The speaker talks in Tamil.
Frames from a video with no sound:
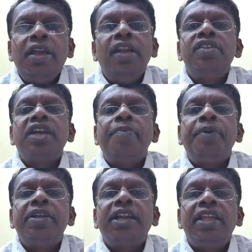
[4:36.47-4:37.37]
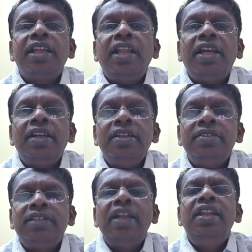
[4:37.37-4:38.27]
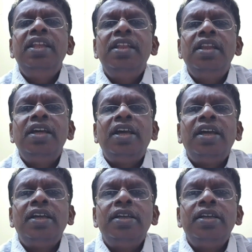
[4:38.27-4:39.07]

எங்களுக்கு சாப்பாடு கிடைக்கல தண்ணி இல்லை